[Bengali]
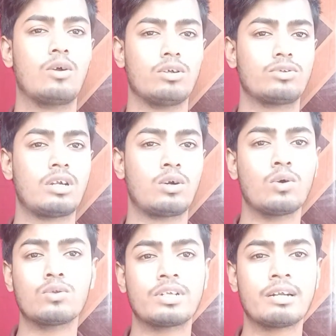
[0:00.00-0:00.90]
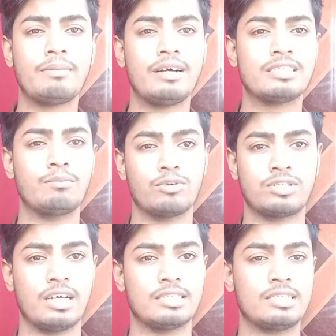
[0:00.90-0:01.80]
কতটা রৌদ্রের মাঝে
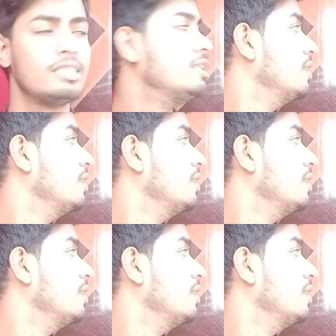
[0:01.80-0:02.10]
বসে আছি